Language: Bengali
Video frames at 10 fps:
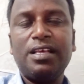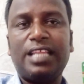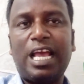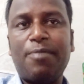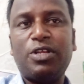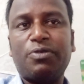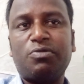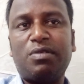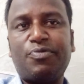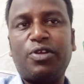তাই আমি
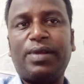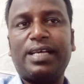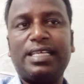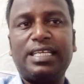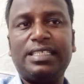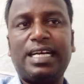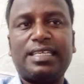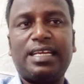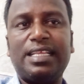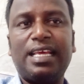সবসময় আমার পরিবারের কাছে এই
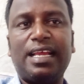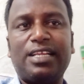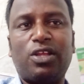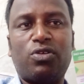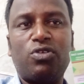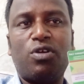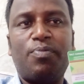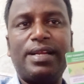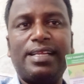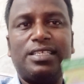কার্ডটা দিয়ে রাখি যখন
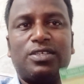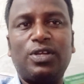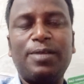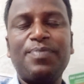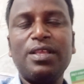কোম্পানি চেঞ্জ করি